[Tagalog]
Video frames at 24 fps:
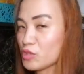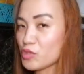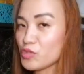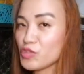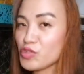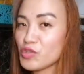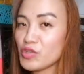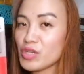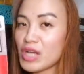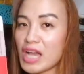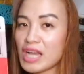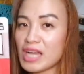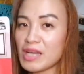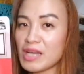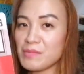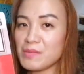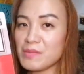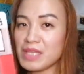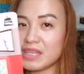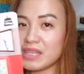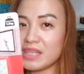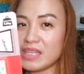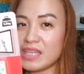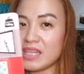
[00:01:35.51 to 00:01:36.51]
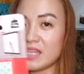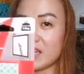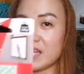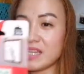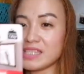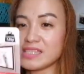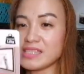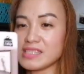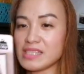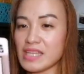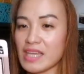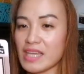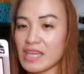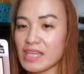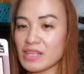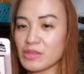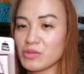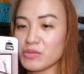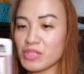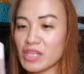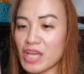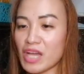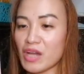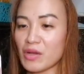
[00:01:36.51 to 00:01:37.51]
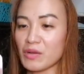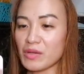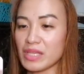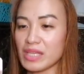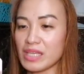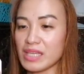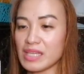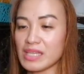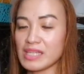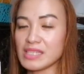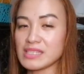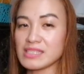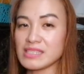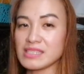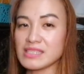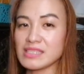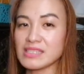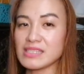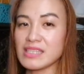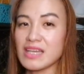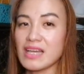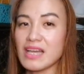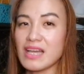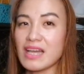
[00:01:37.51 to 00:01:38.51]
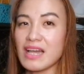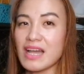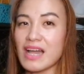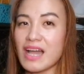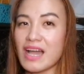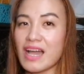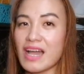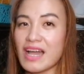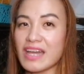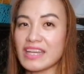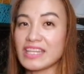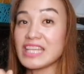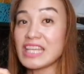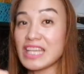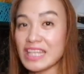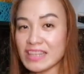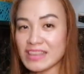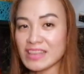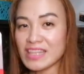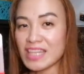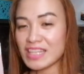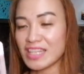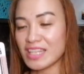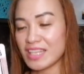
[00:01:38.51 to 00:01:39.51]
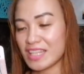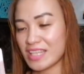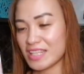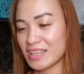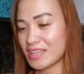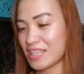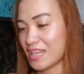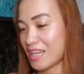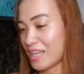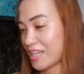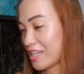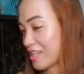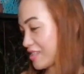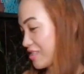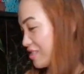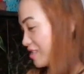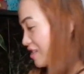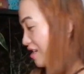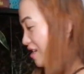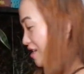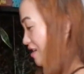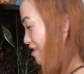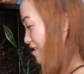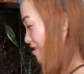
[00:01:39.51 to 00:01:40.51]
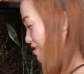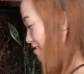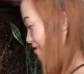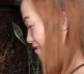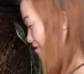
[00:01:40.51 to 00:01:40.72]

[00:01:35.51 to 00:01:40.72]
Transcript: So, ito yung gagamitin kasi ito daw is uh, dikit na dikit talaga siya.